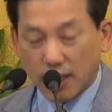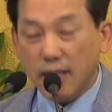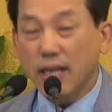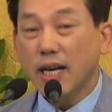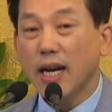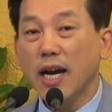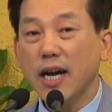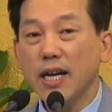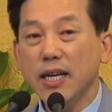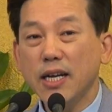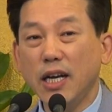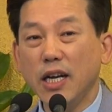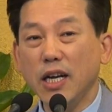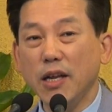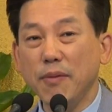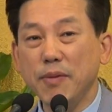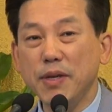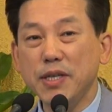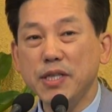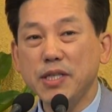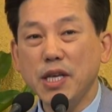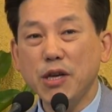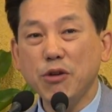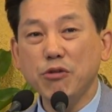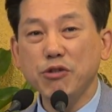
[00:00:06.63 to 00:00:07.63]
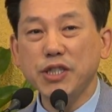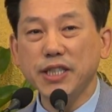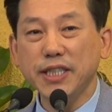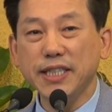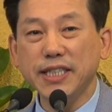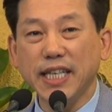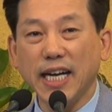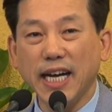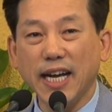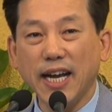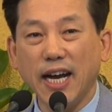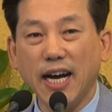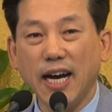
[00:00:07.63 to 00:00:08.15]
하나님이 세우신
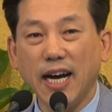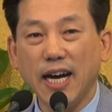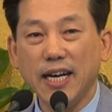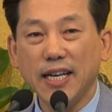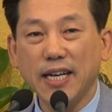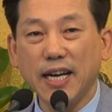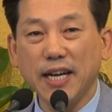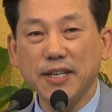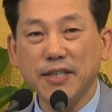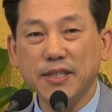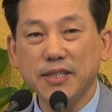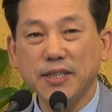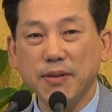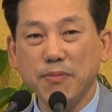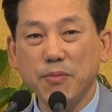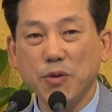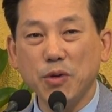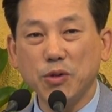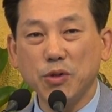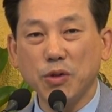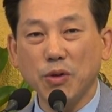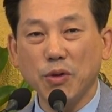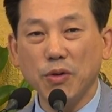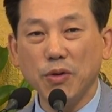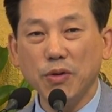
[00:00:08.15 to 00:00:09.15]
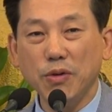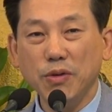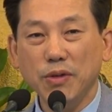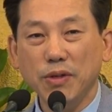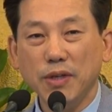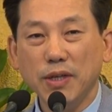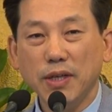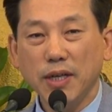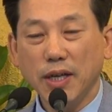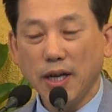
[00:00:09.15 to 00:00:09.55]
나라라는 제목으로